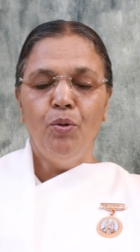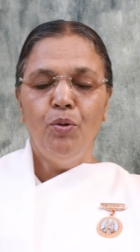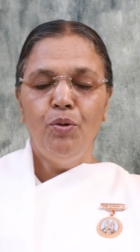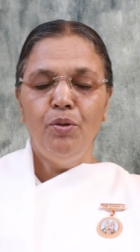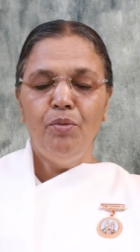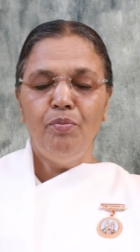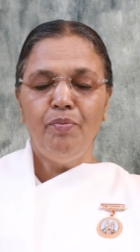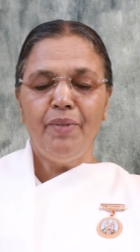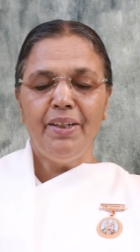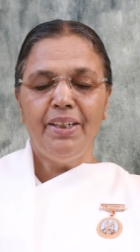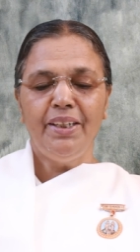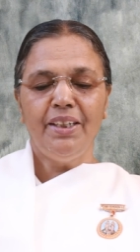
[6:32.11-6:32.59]

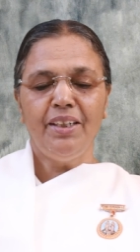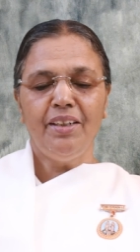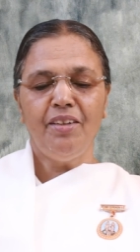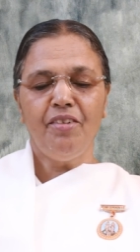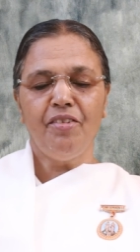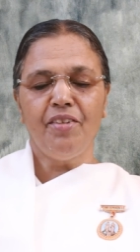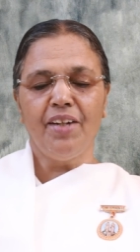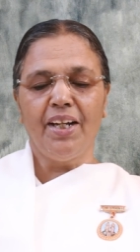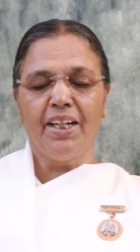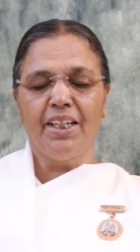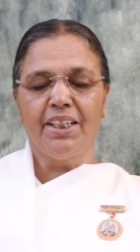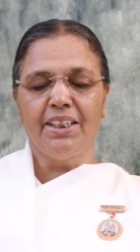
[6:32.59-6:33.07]
உண்மையின்
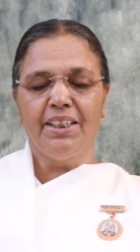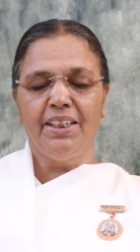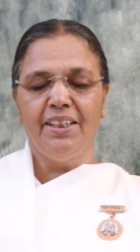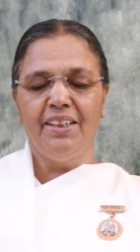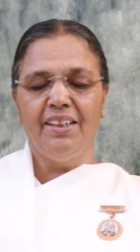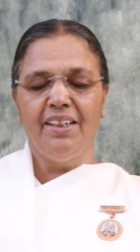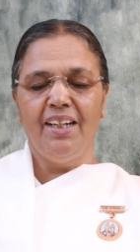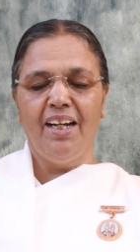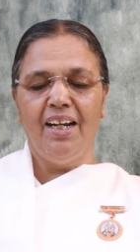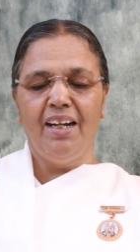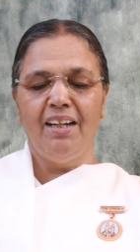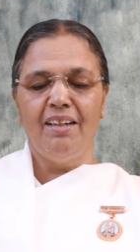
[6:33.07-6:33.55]

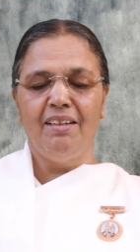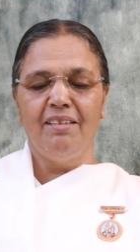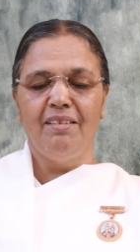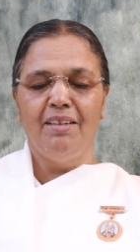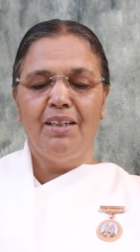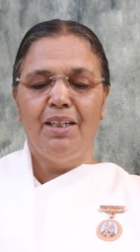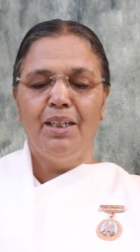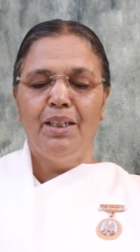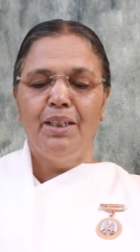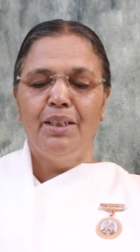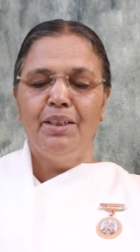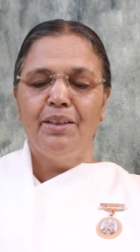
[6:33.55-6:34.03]
சக்தியினால்
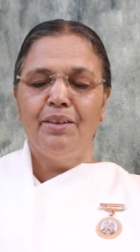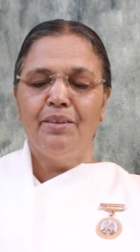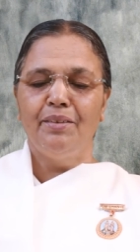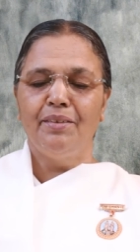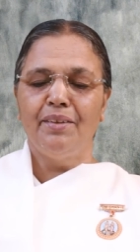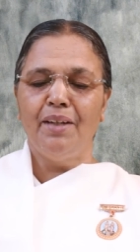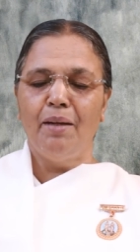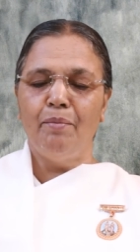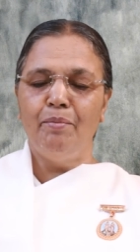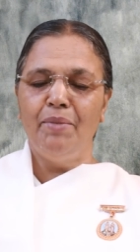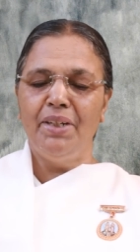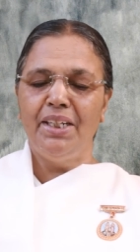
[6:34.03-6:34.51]

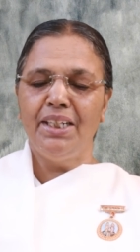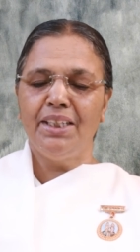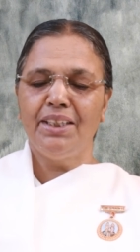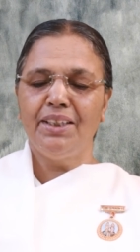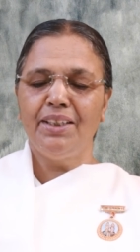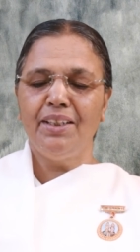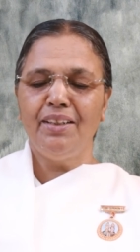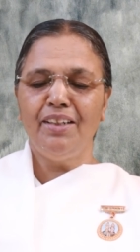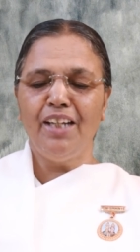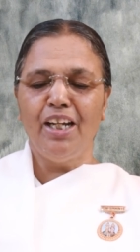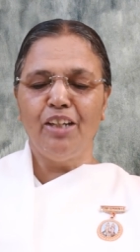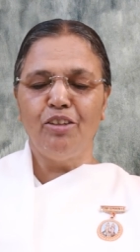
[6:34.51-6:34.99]

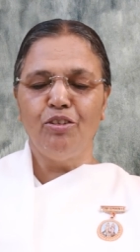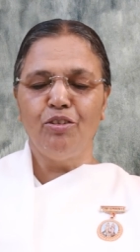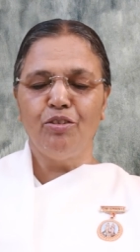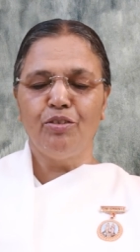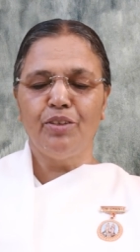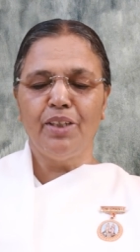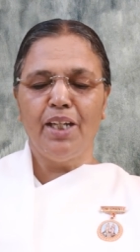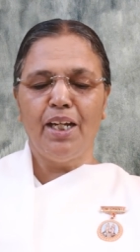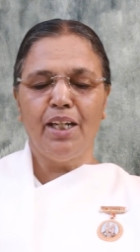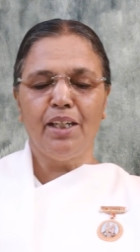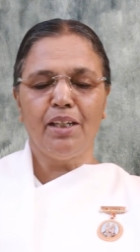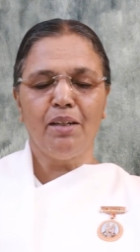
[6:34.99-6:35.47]
சமயத்தின்
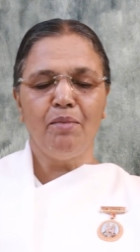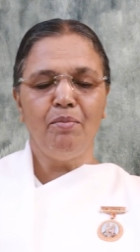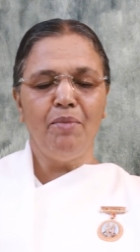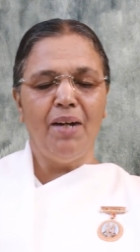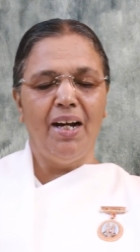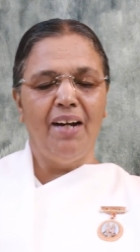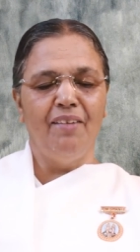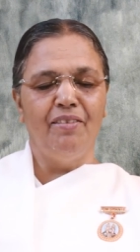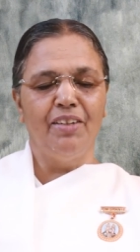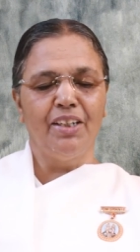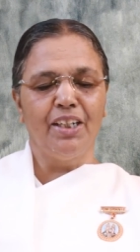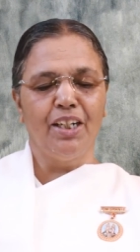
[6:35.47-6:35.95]
அனுசாரம்
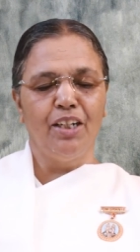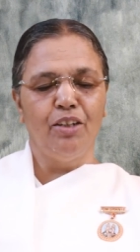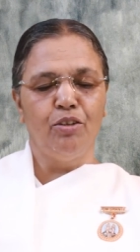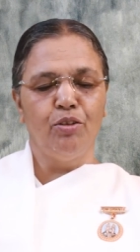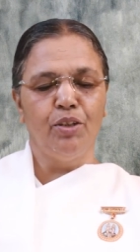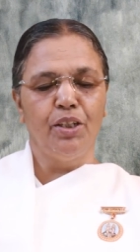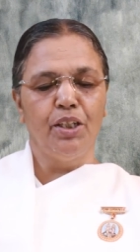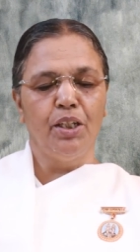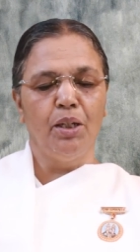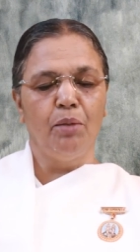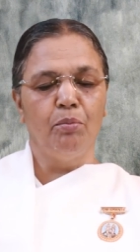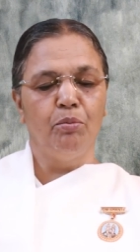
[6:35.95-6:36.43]

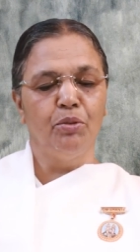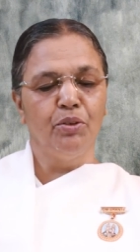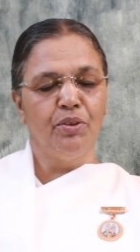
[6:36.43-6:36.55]
அவர்களுடைய